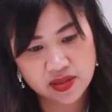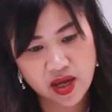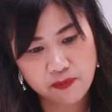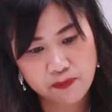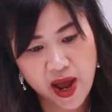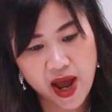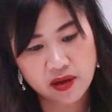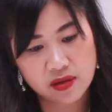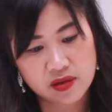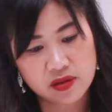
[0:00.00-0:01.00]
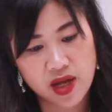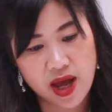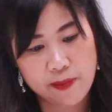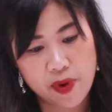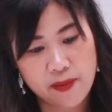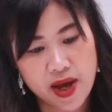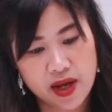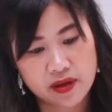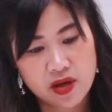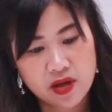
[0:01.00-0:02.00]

สักพักหนึ่งนะคะ ประมาณ